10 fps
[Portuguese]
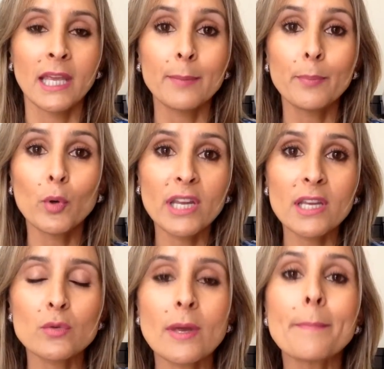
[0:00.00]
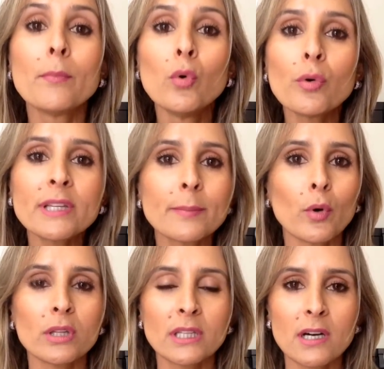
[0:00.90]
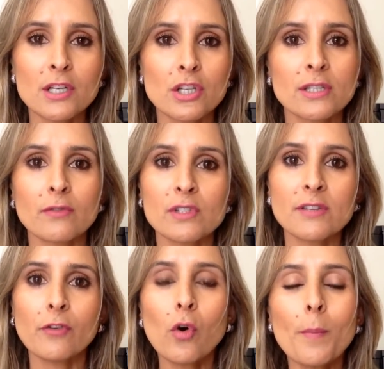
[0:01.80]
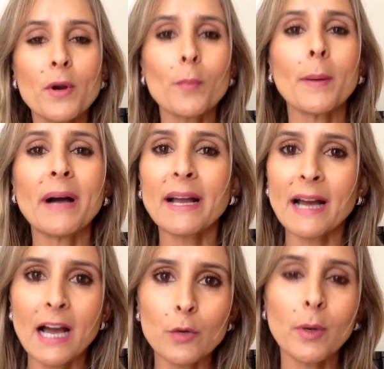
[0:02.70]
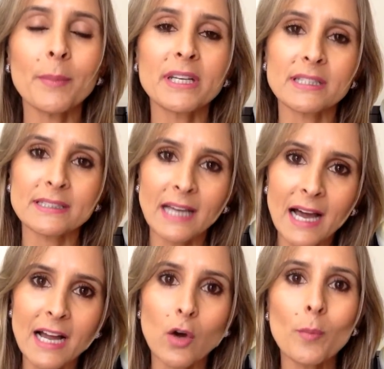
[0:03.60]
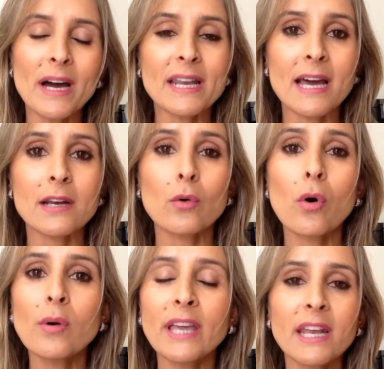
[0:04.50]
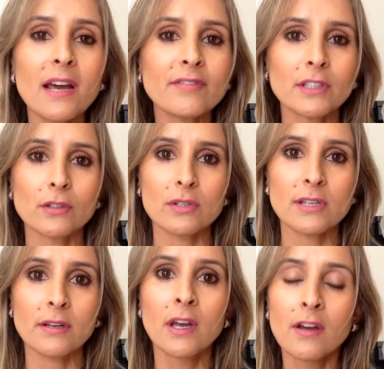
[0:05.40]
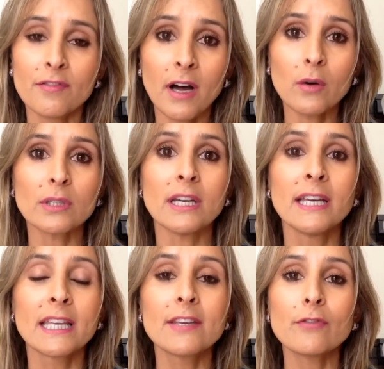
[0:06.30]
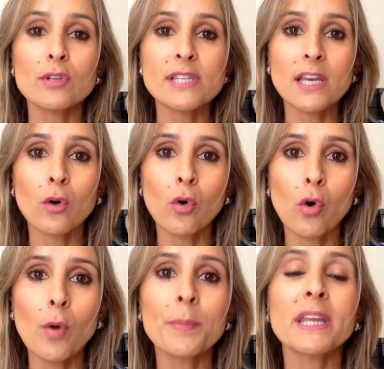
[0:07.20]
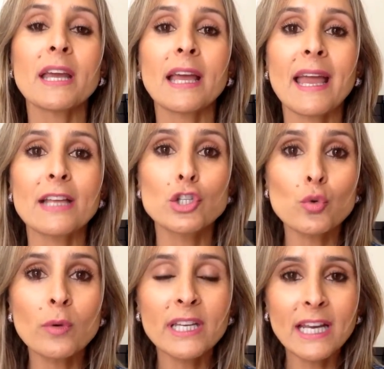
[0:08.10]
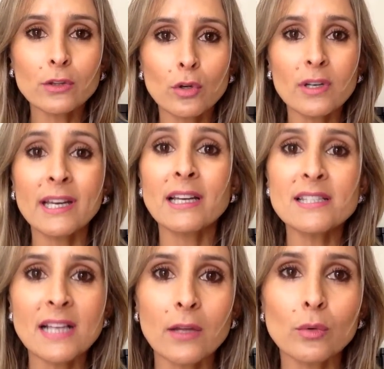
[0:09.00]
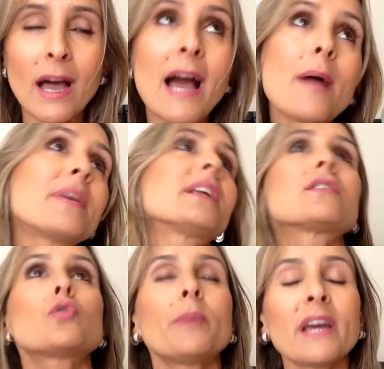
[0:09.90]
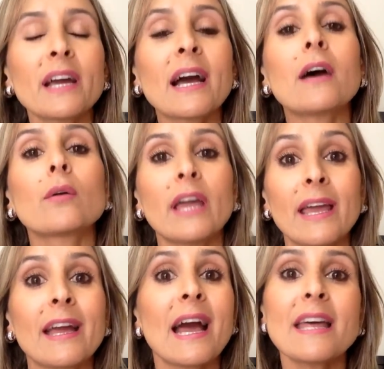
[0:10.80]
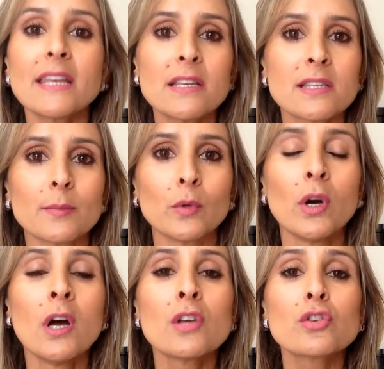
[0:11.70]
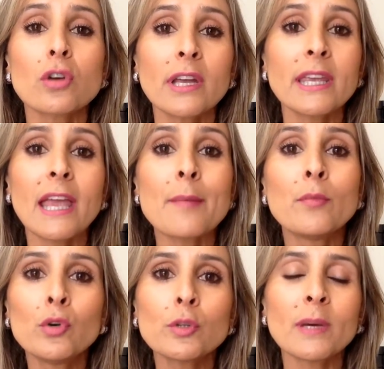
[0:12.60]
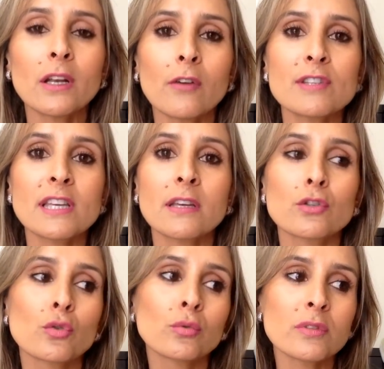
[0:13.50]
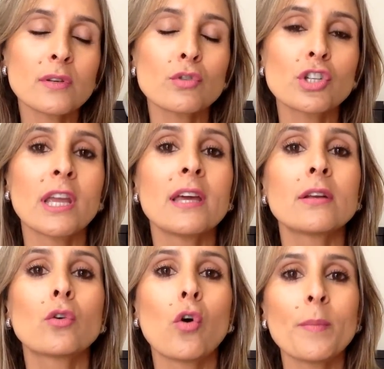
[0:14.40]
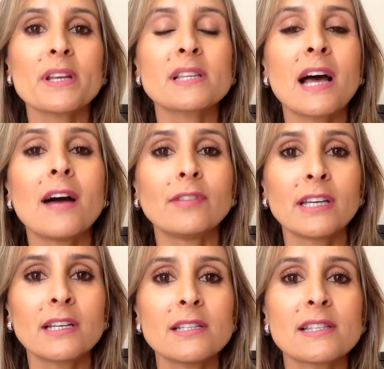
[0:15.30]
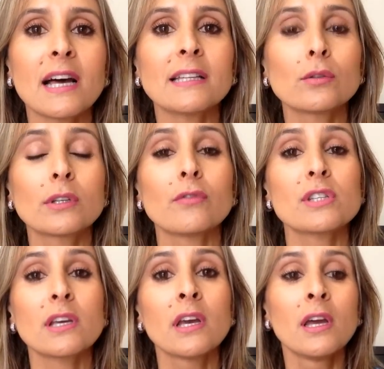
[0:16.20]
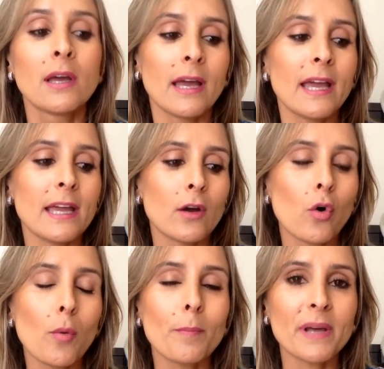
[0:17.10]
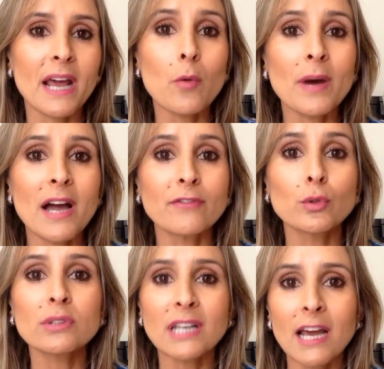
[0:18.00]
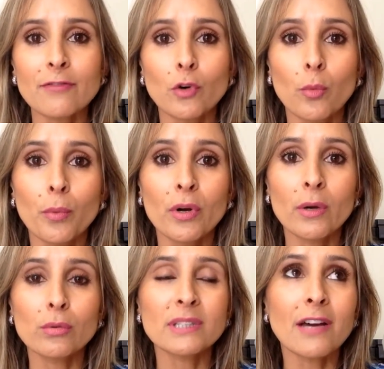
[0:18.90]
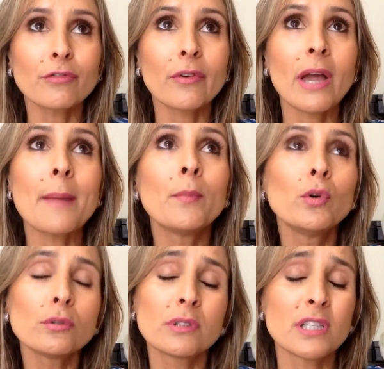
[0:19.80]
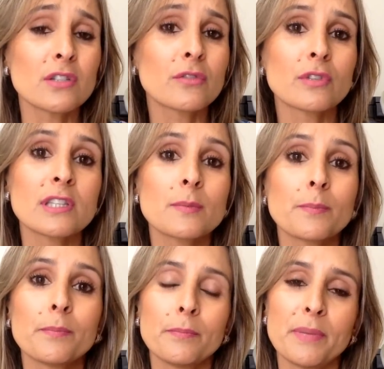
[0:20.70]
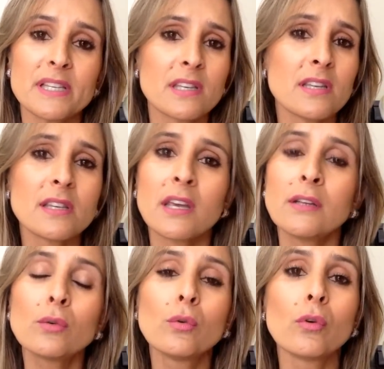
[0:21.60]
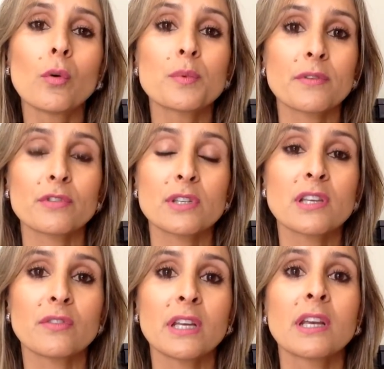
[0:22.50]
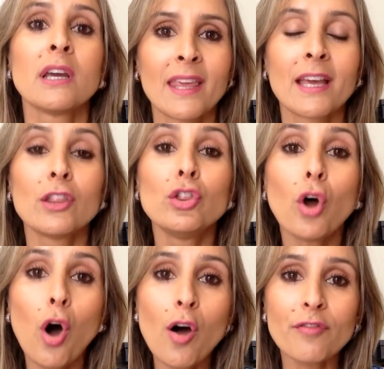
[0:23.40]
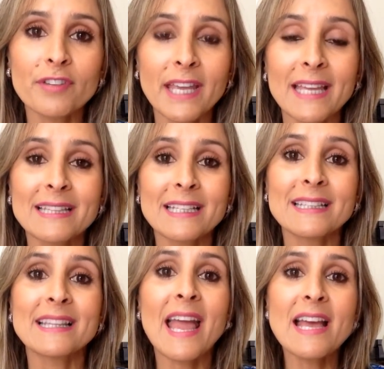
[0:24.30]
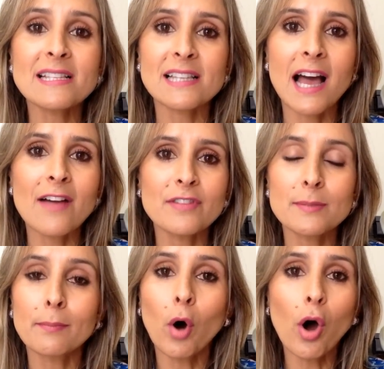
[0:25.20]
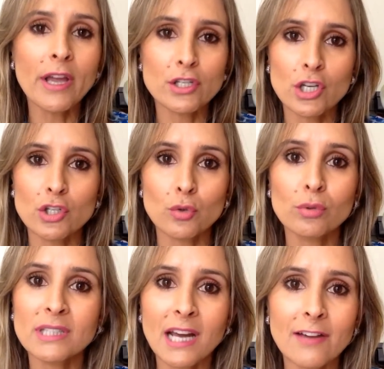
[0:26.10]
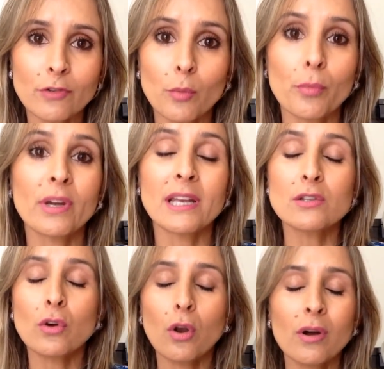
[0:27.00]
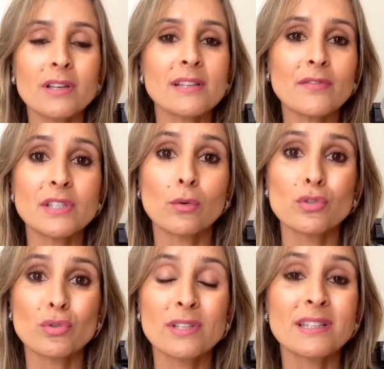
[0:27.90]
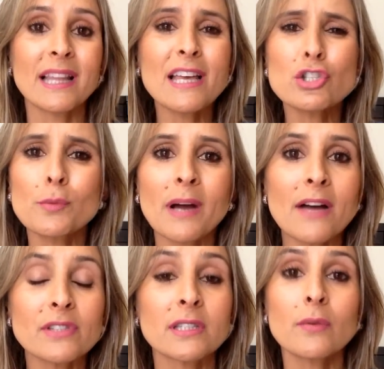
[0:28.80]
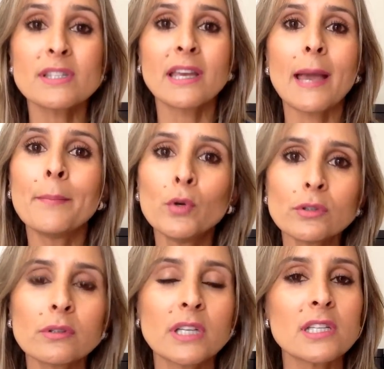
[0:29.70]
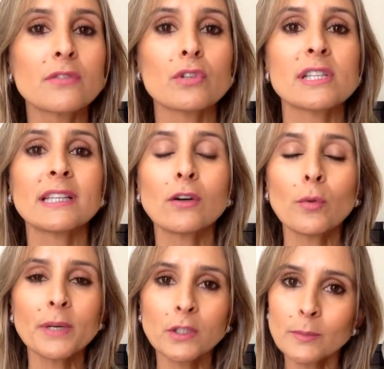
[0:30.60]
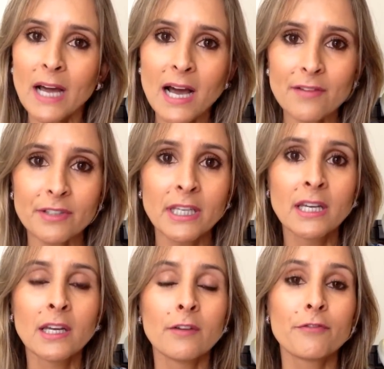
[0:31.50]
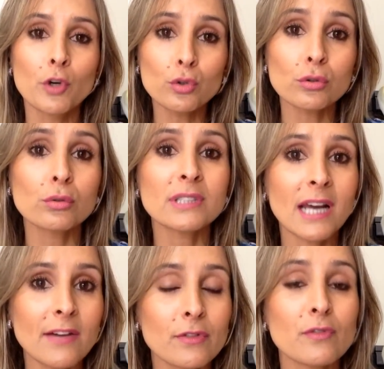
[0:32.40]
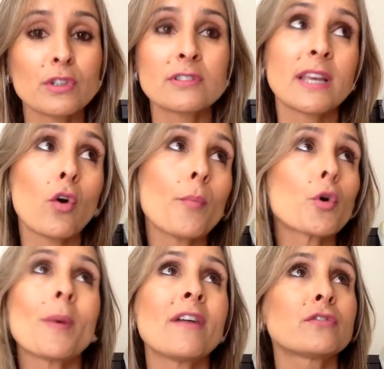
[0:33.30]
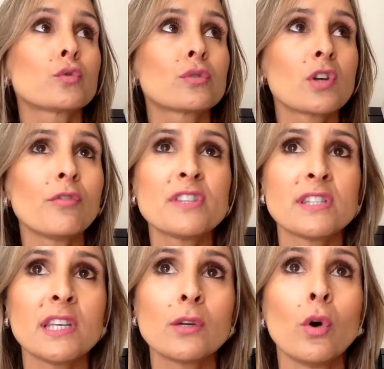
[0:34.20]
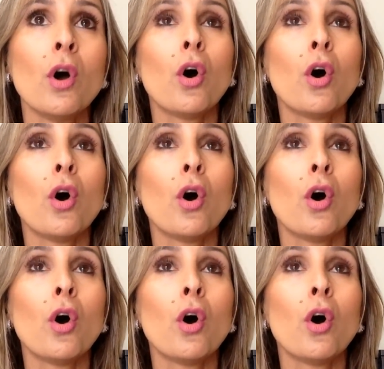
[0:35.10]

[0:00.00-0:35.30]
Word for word: E por isso é muito importante que se você for comprar um papagaio, uma maritaca, uma arara ou qualquer ave da nossa fauna, que você compre é, de um criatório legalizado. Ah, Breno, super caro, é, é caríssimo. Só que é muito melhor você junta o seu dinheiro e compra essa ave legalizada do que você é, comprar uma ave do tráfico, porque o tráfico é muito triste. Se vocês pesquisem aí no Google para vocês verem, 9 entre 10 aves morrem, gente, no tráfico porque eles colocam as aves em condições lastimáveis. Então, assim, é muito triste. Se você está comprando uma ave fruto do tráfico, se você comprou uma ave do seu vizinho,